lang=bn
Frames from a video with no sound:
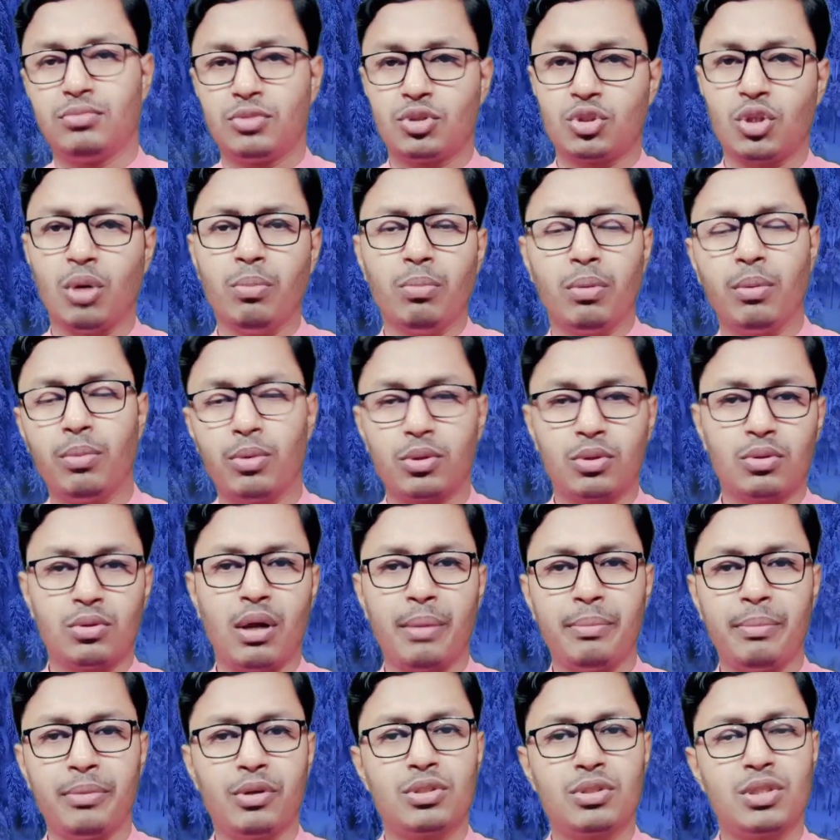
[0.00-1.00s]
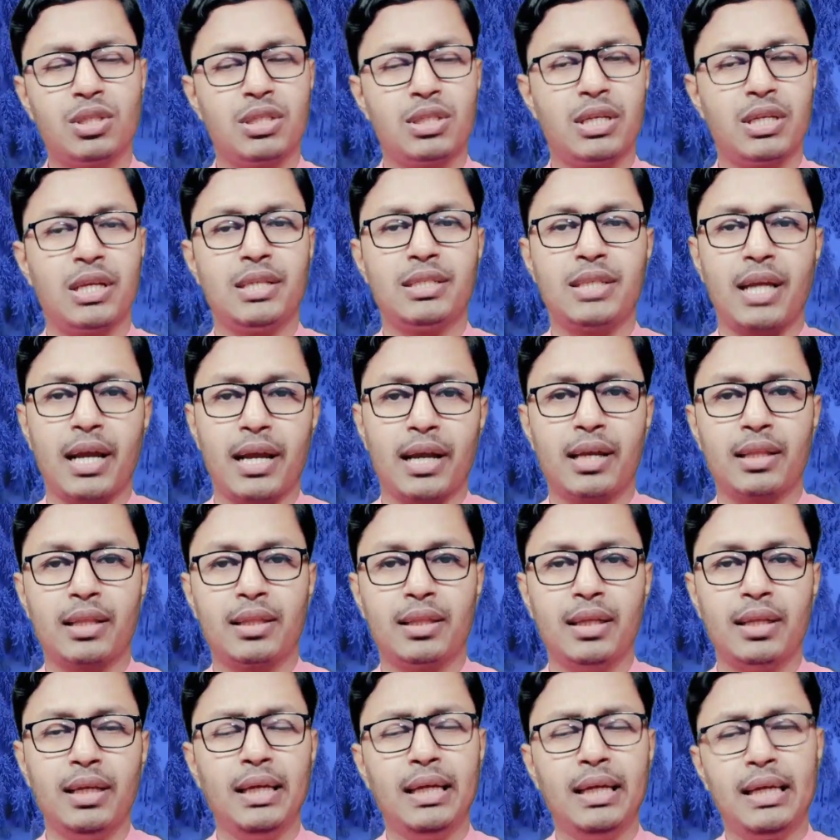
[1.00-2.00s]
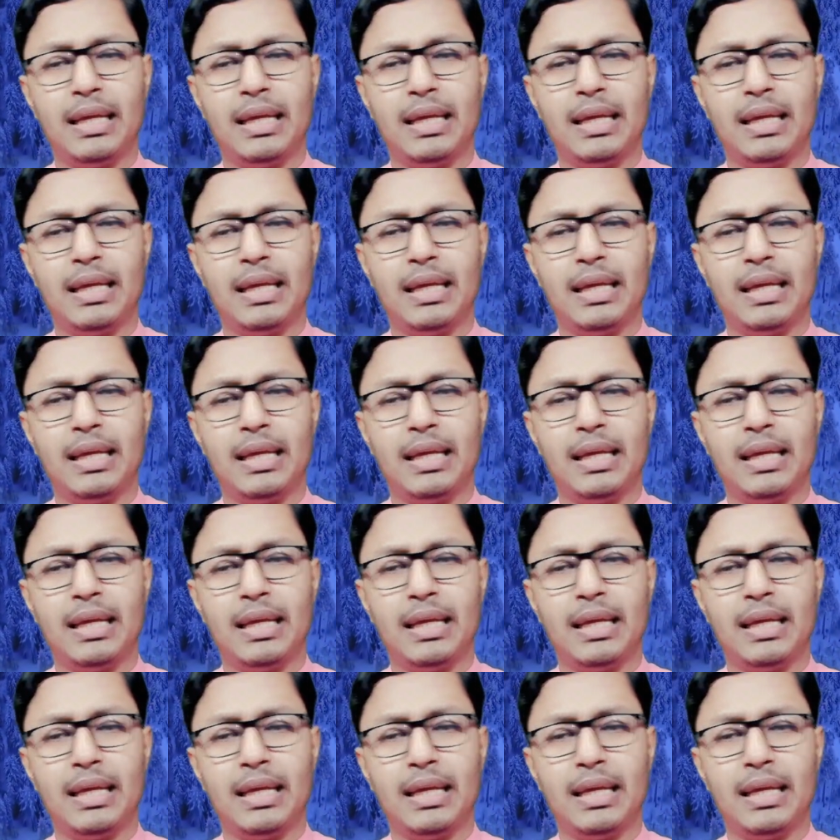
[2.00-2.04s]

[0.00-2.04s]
সম্ভবত আমি হচ্ছে সেই জায়গাটাতে